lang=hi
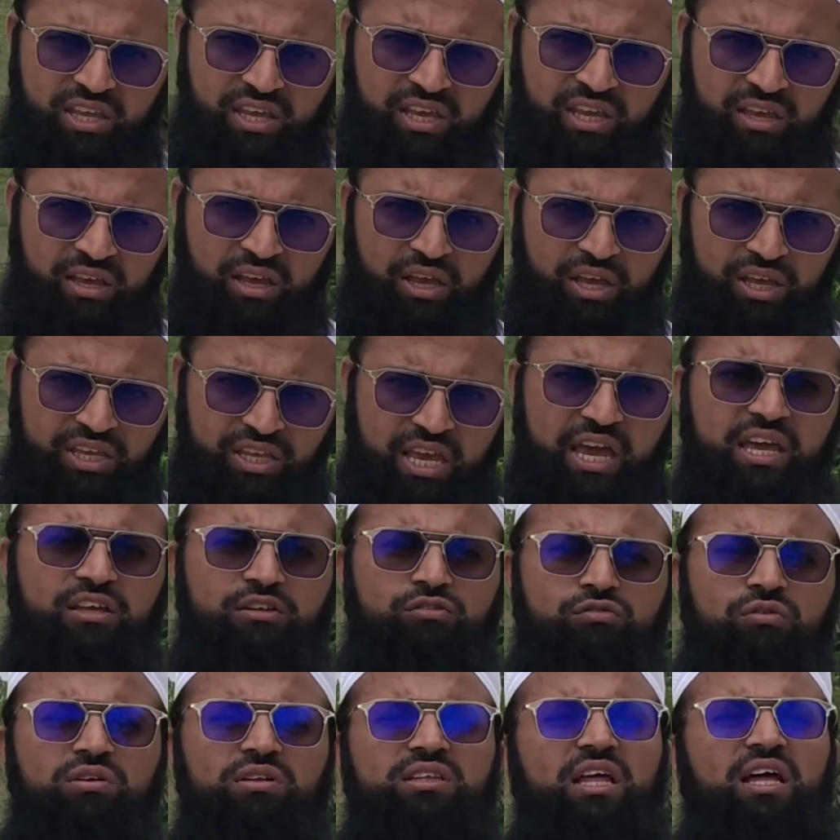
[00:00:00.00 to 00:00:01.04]
ये
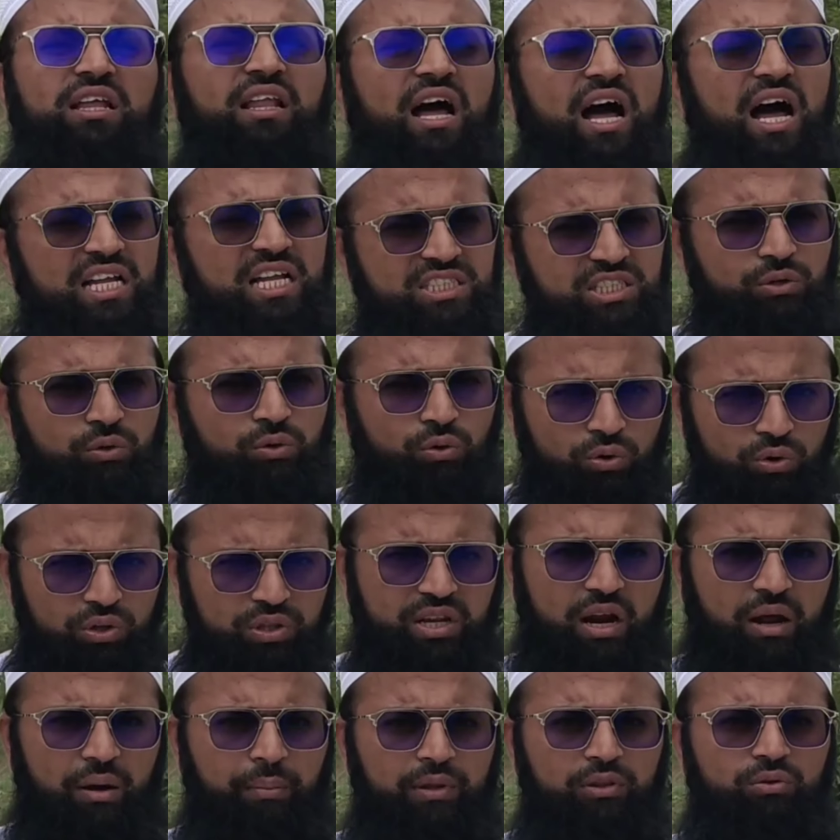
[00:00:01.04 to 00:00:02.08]
यही सुल्तान हाजी
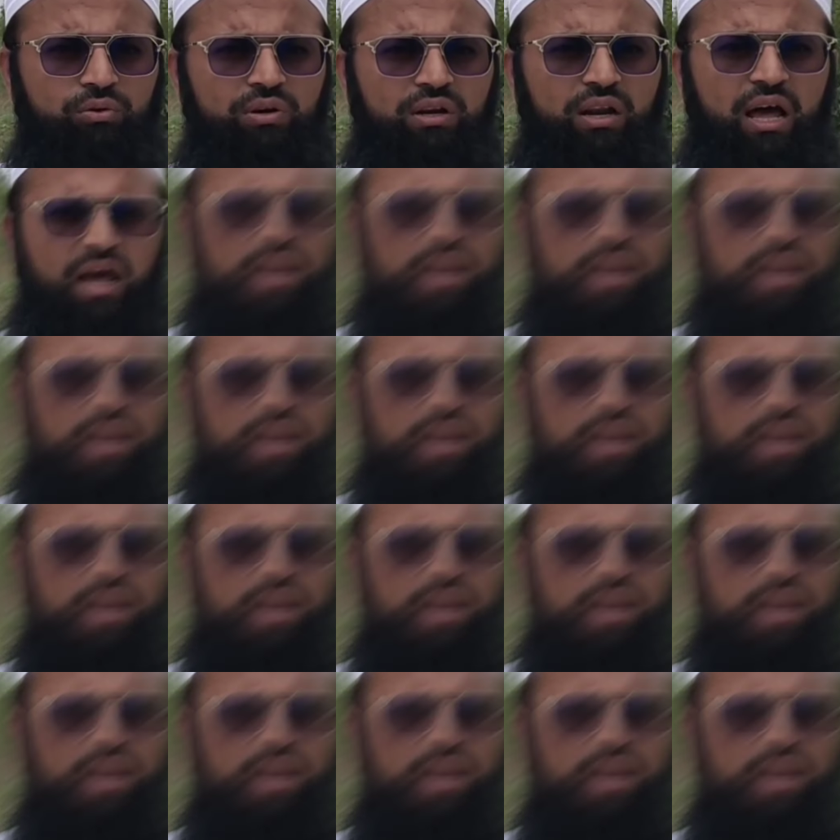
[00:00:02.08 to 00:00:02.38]
हुद रहमत